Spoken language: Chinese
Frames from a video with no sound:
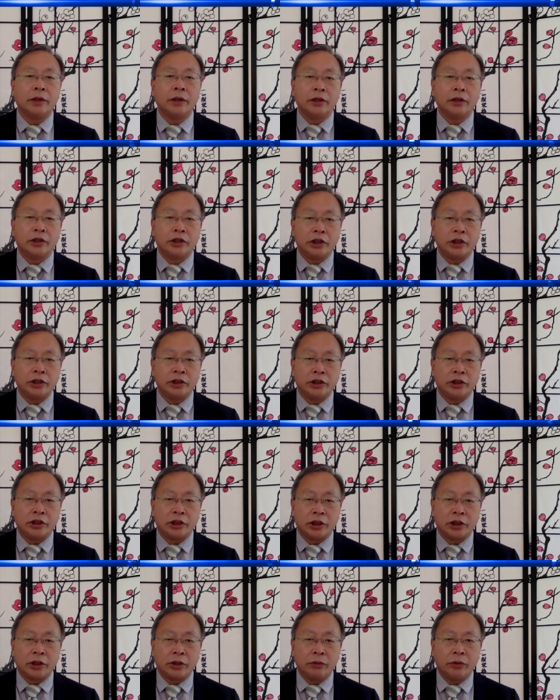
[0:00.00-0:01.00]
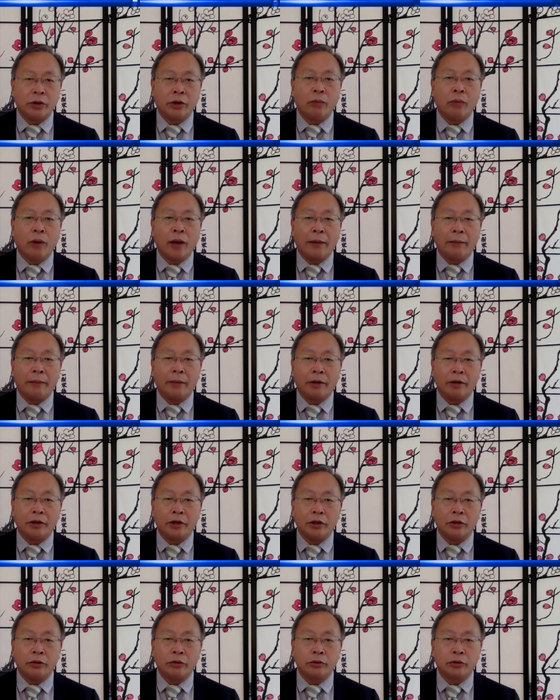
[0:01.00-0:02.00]
近几个月外贸
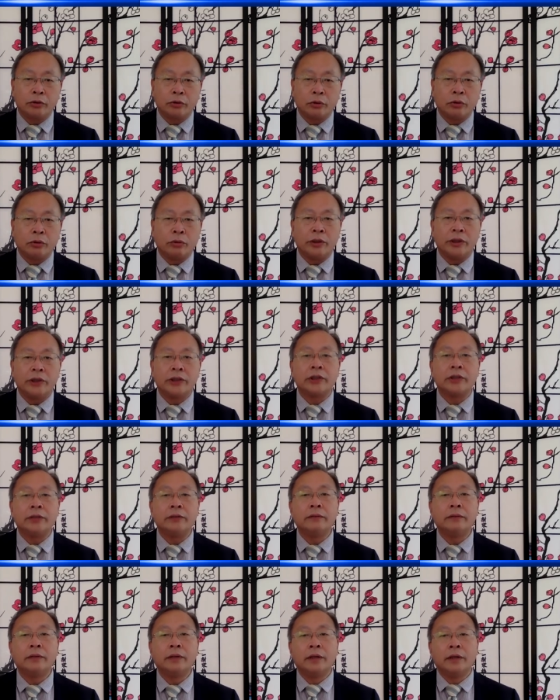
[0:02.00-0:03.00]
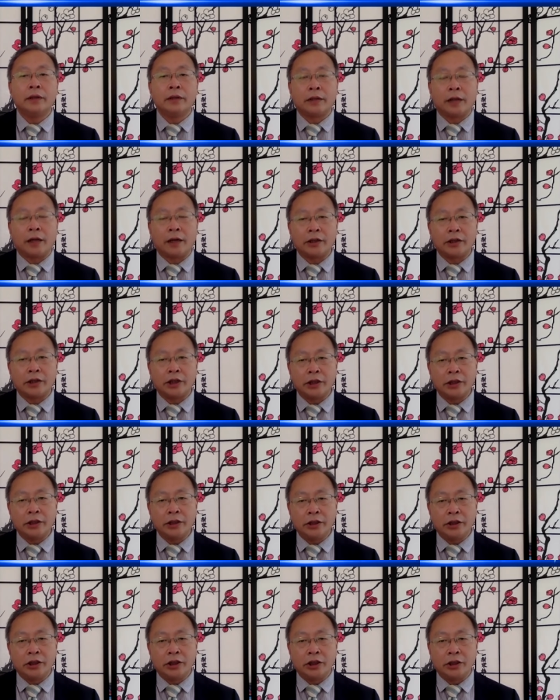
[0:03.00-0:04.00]
有所回升，当前
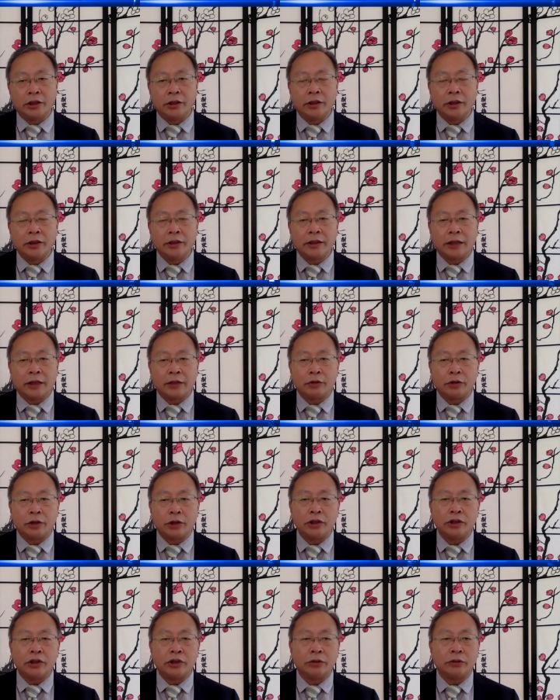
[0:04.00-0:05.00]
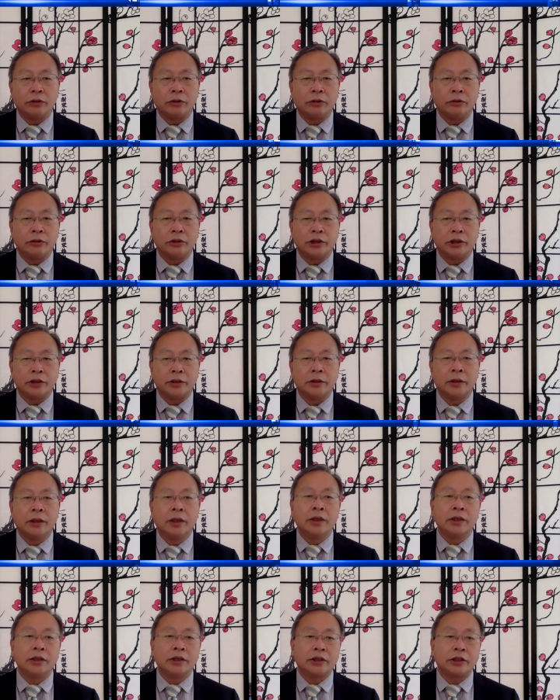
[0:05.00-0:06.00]
疫情仍在全球流行，
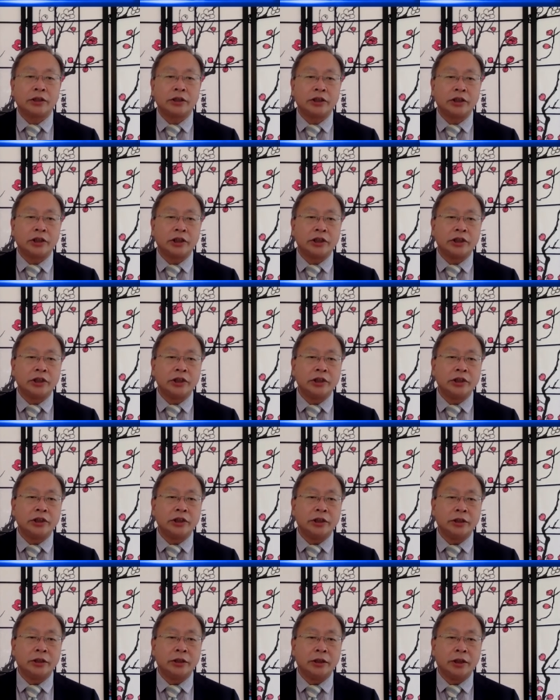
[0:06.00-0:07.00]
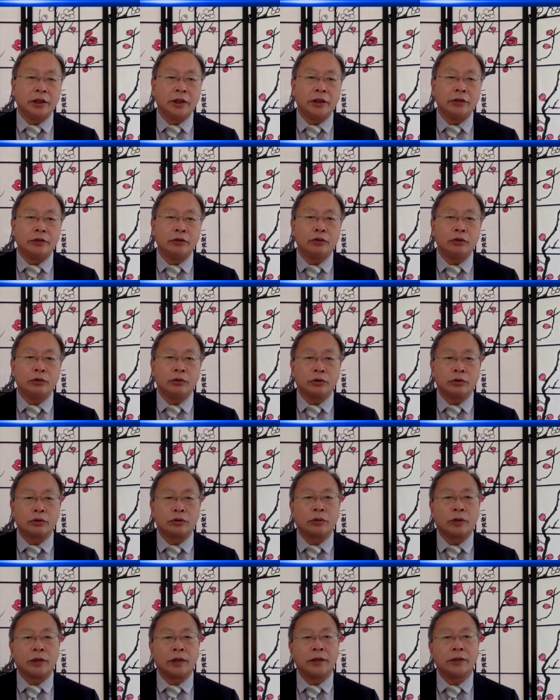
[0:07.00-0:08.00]
世界经济严重
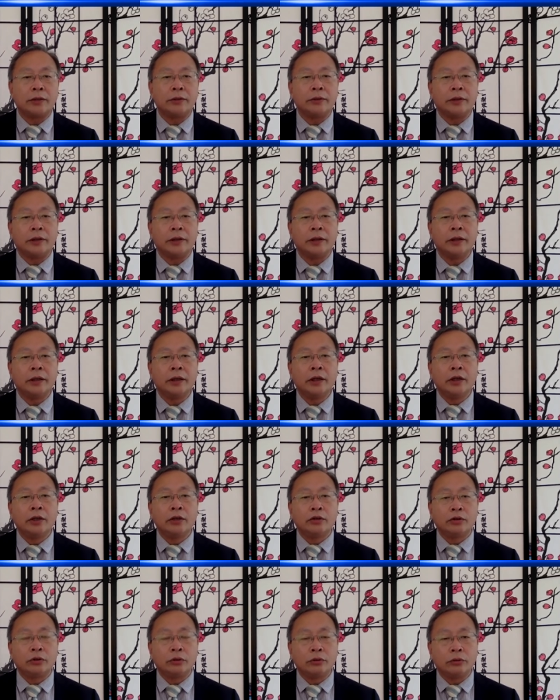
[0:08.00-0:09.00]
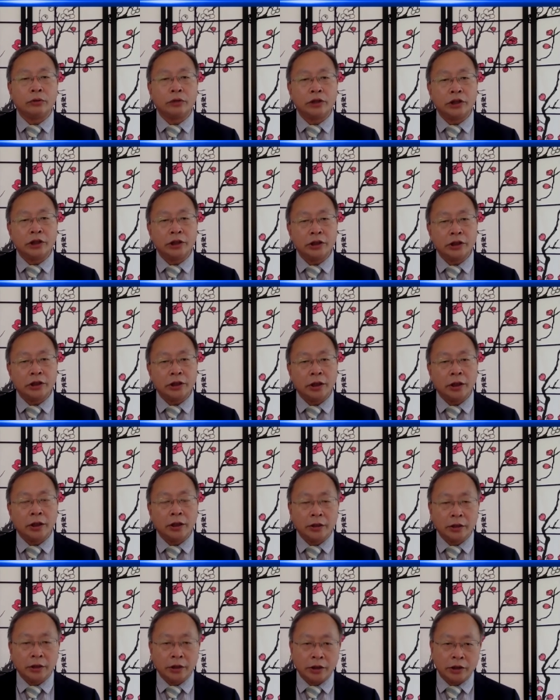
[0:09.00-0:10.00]
衰退，中国经济
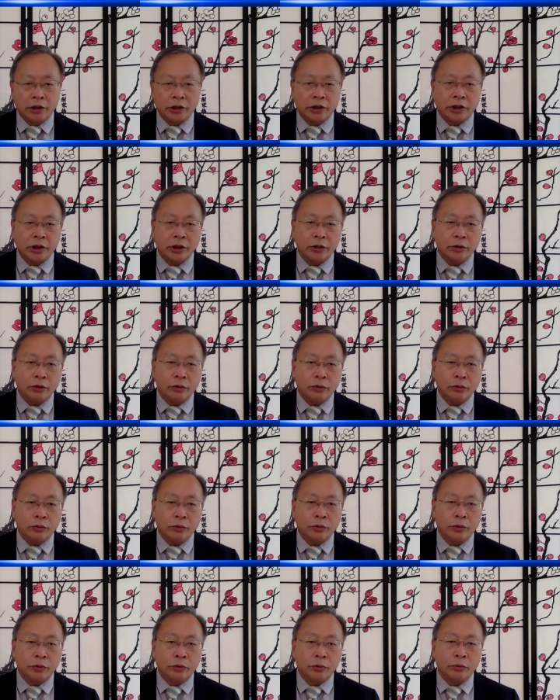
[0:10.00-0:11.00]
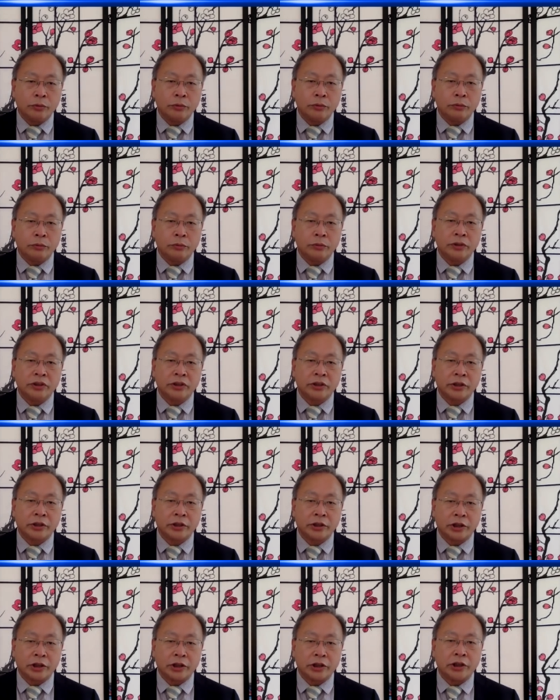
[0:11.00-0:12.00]
已深度融入
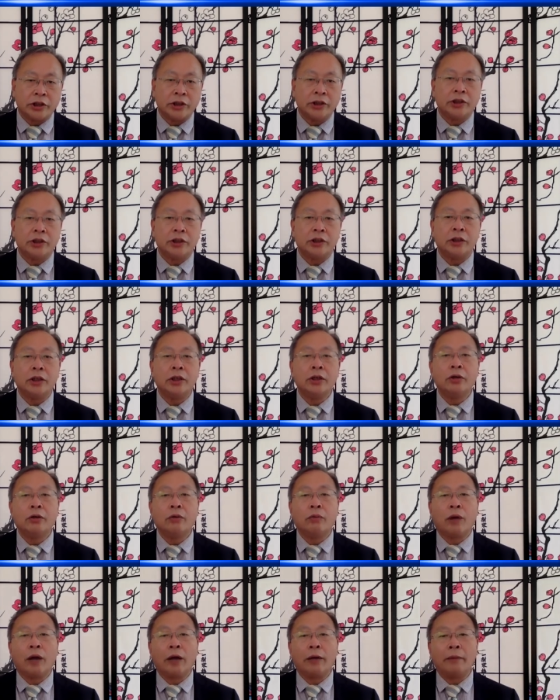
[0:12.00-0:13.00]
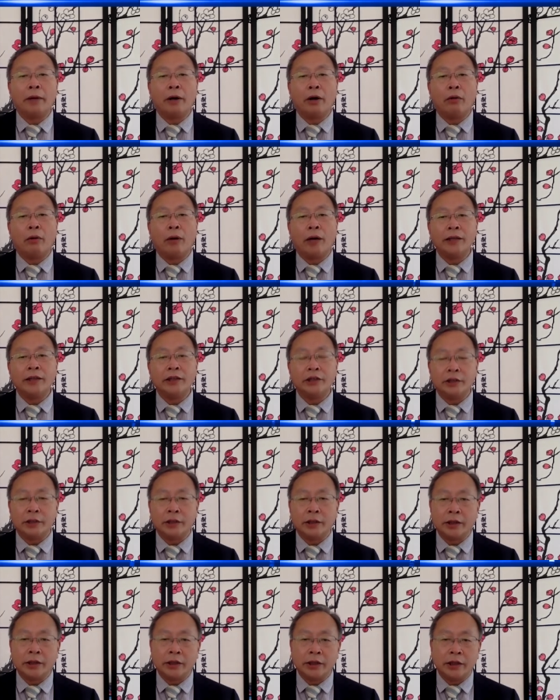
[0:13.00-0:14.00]
世界经济，外贸环
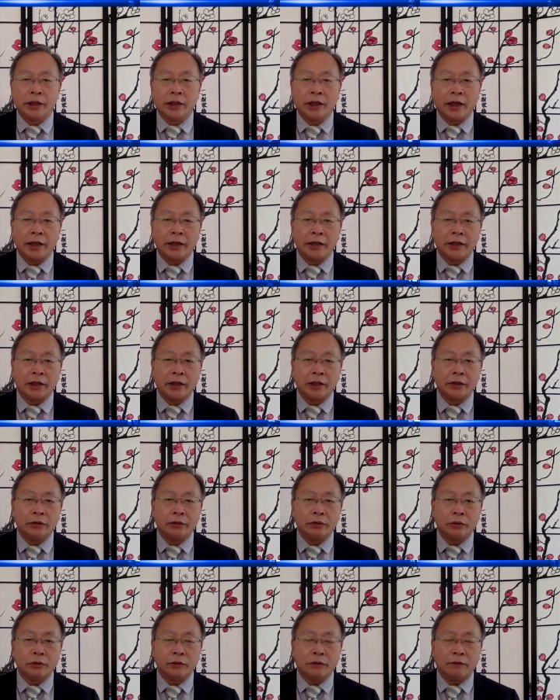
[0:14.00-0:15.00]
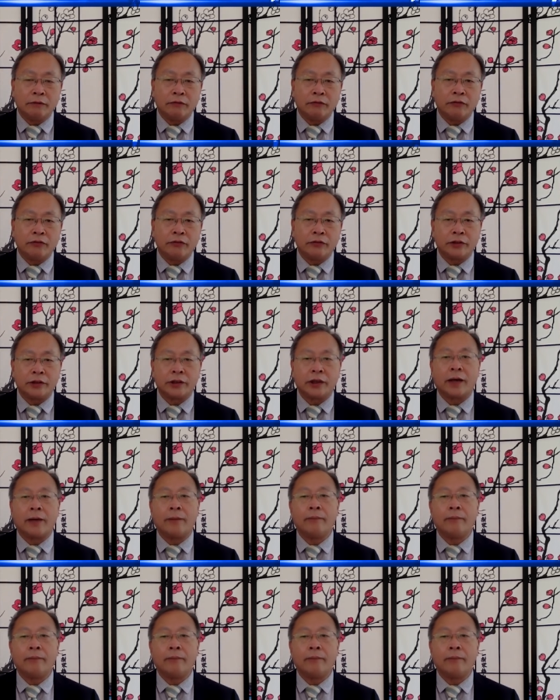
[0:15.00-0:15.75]
境。”依然严峻复杂，